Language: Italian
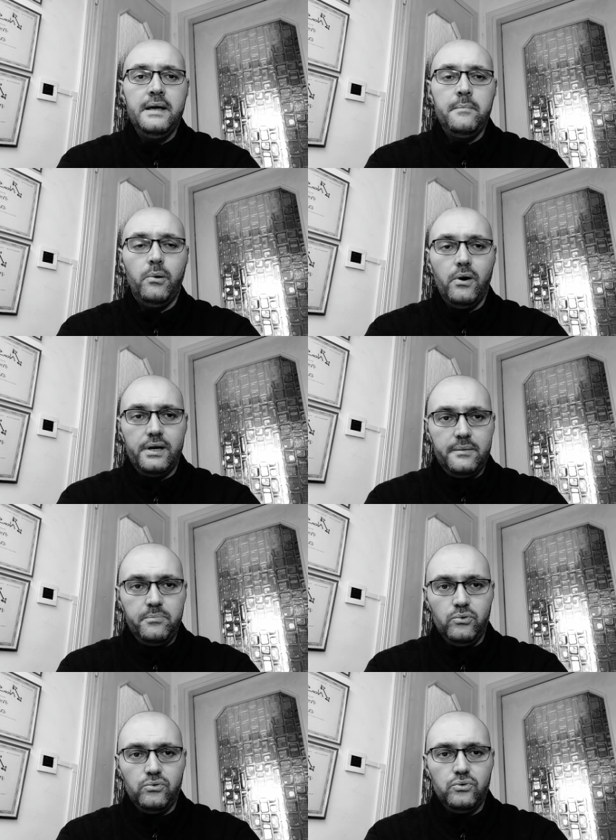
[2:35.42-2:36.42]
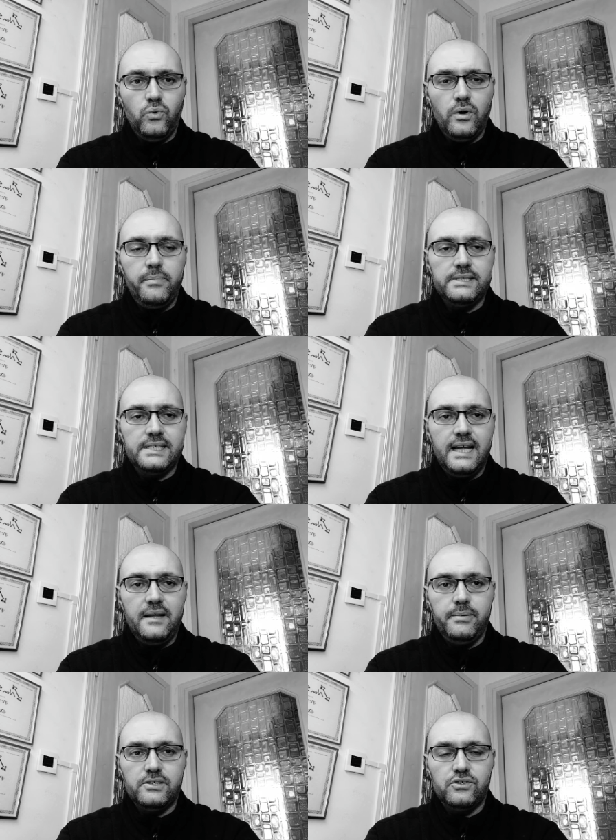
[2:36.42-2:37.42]
Poi, punto 2, perché le
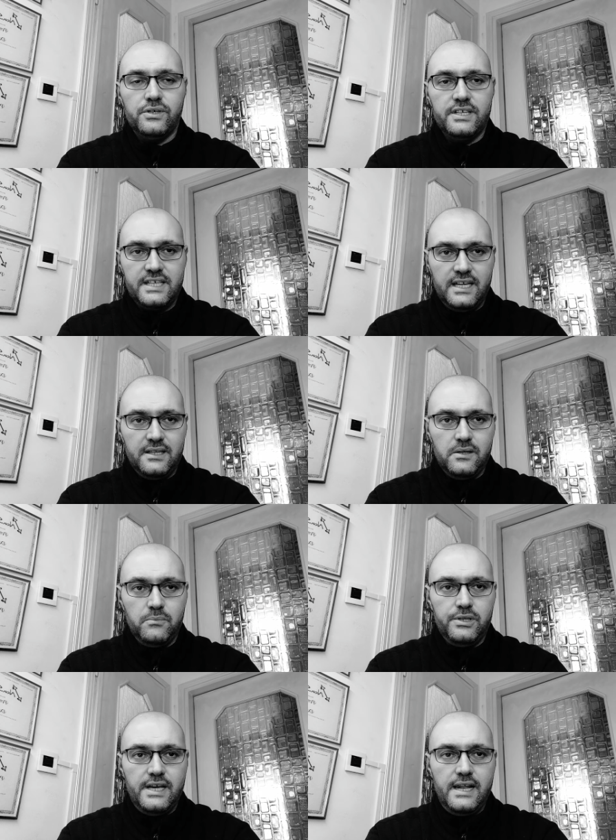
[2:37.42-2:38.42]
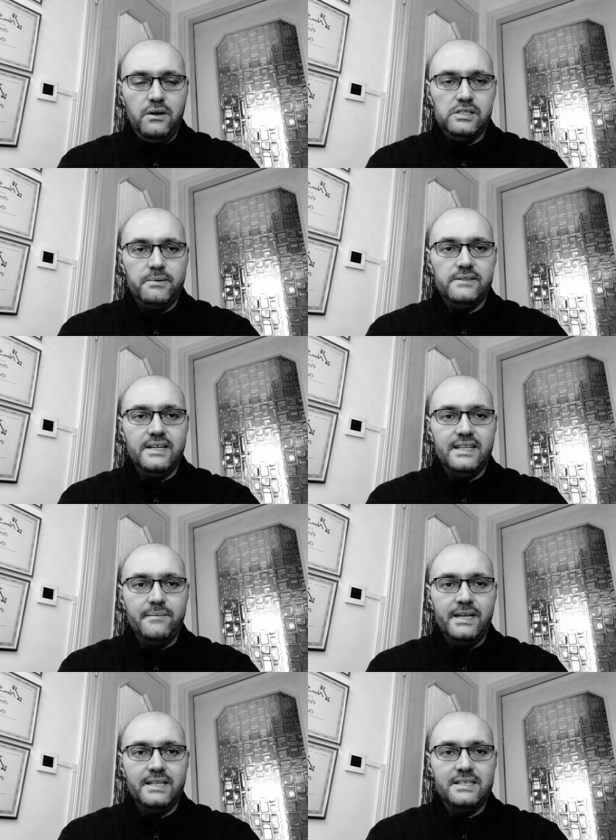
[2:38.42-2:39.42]
persone scattano modelle? Allora,
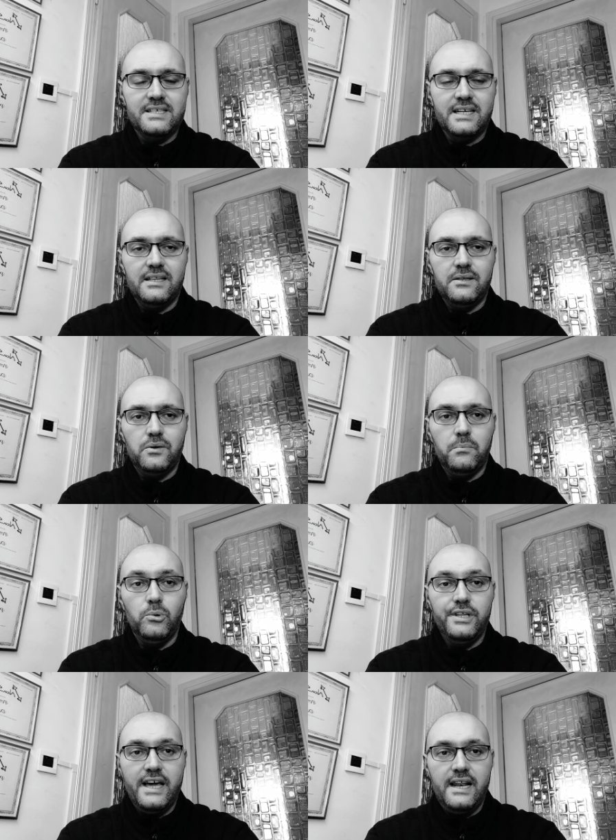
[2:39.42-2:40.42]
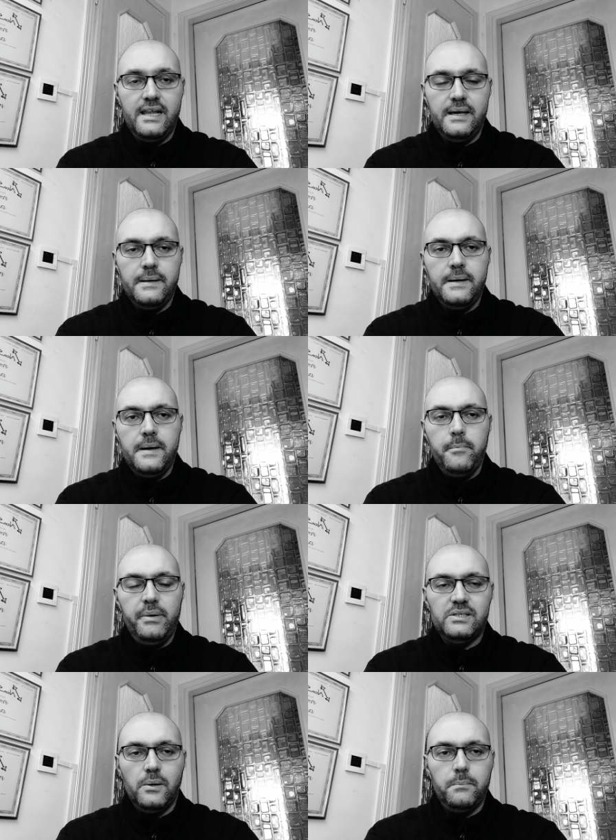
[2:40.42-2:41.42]
prevalentemente si scattano modelle
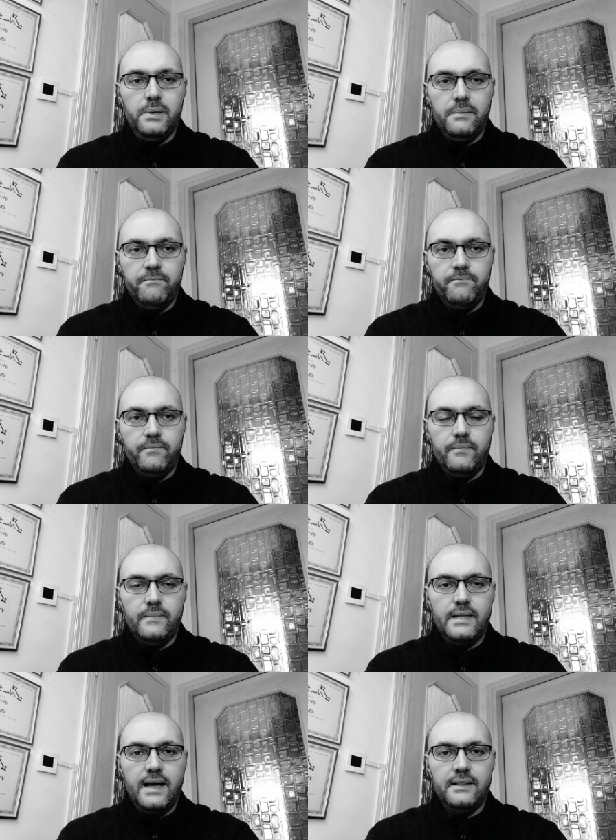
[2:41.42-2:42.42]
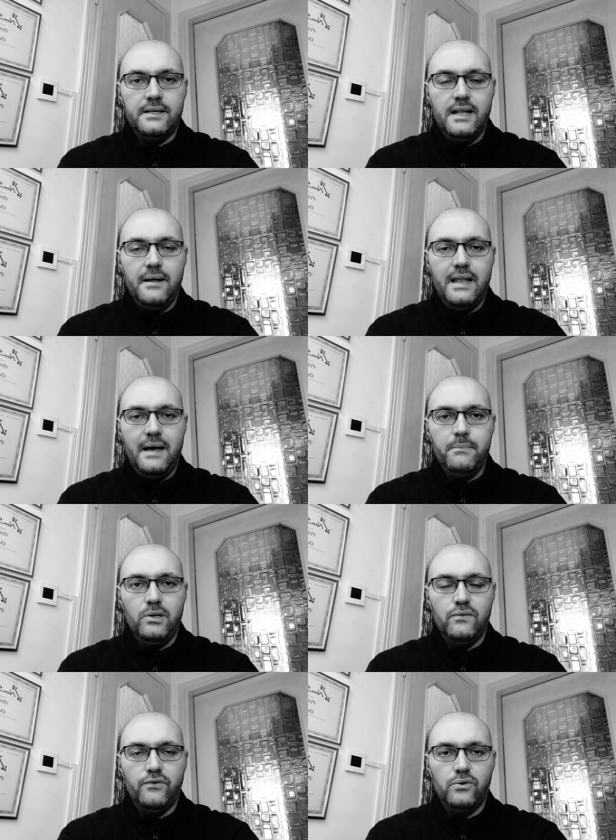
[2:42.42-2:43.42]
per hobby. Tanti
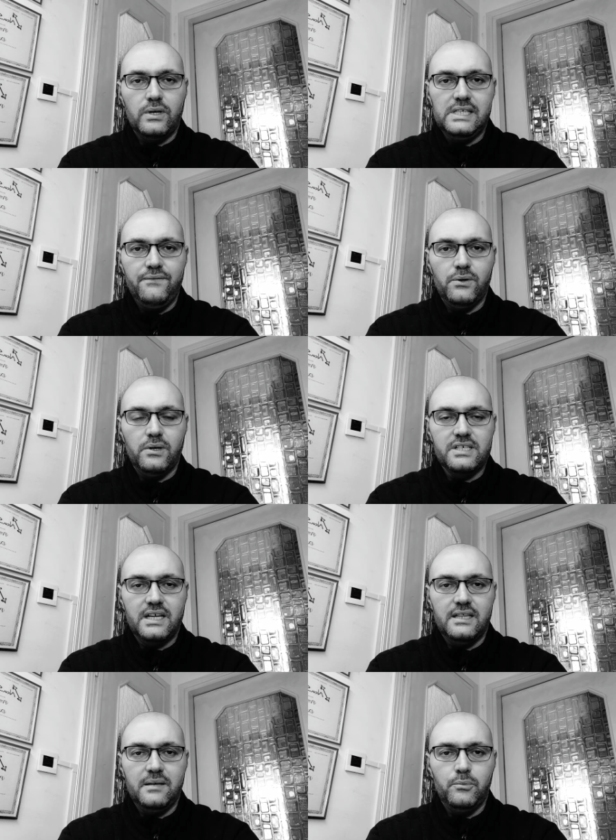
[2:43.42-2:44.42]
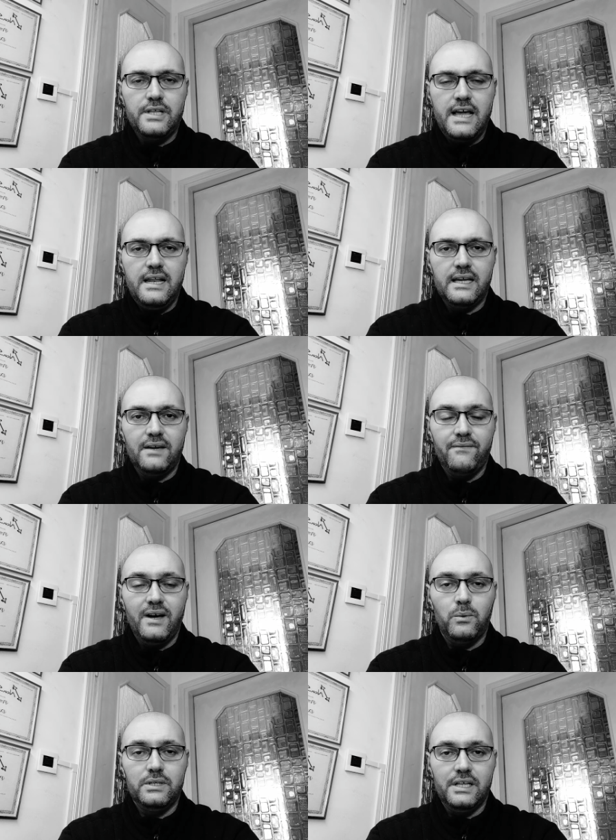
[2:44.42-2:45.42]
l'ambito fotografico che scatta modelle che fa
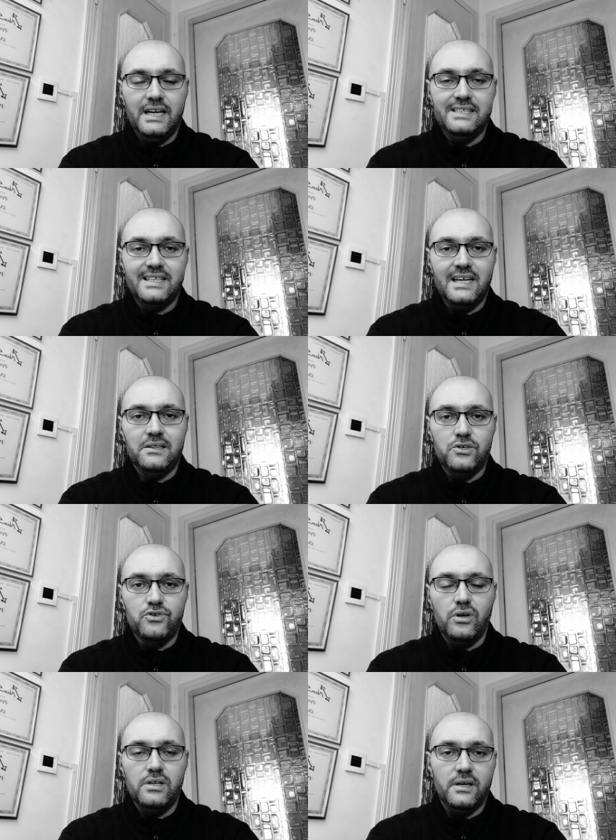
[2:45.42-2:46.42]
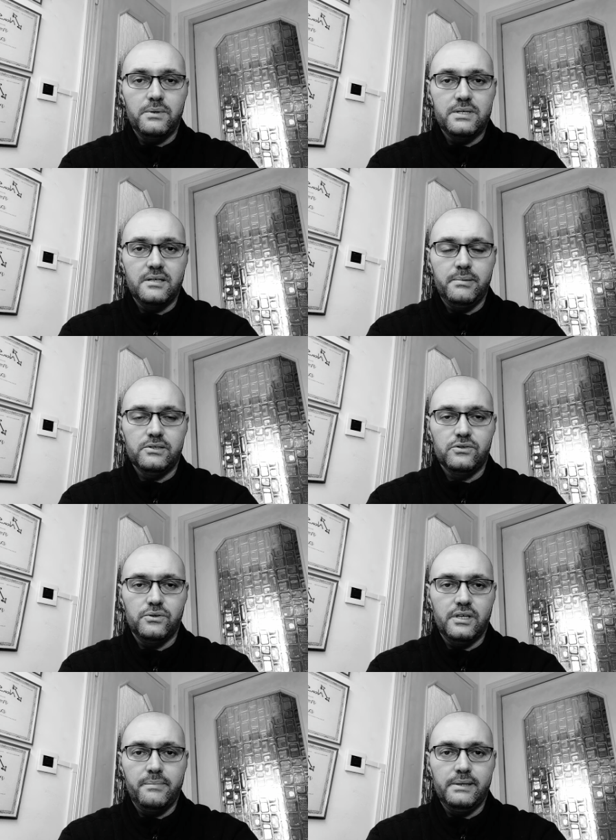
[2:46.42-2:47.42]
guadagnare tanti soldi a queste
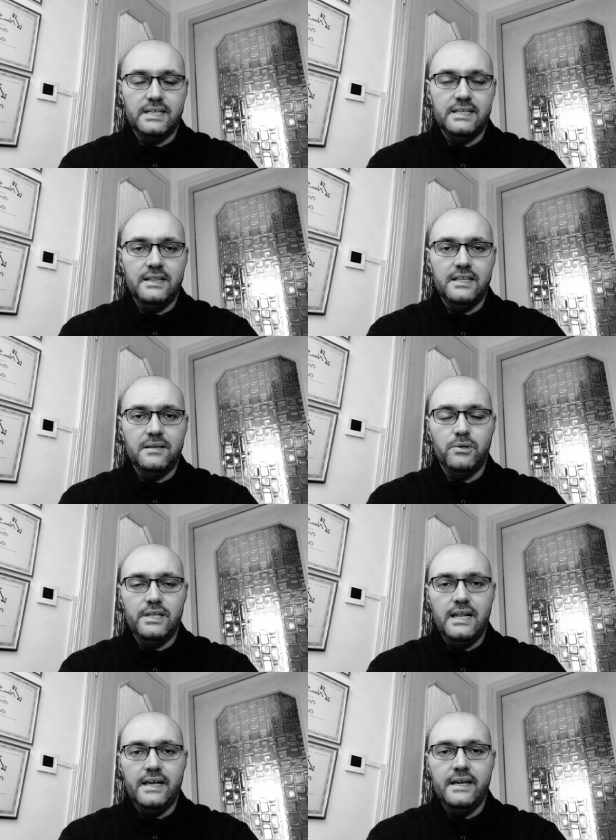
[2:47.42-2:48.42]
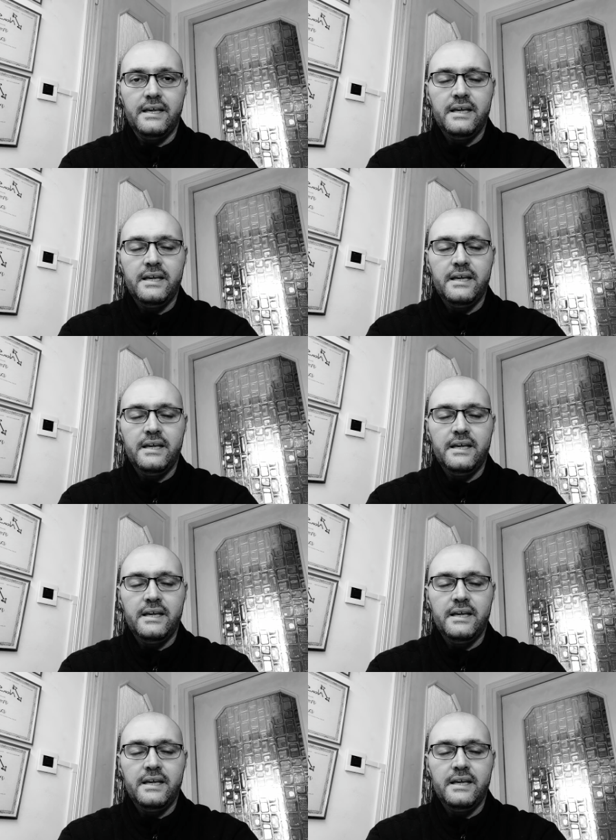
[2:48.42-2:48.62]
persone perché tante modelle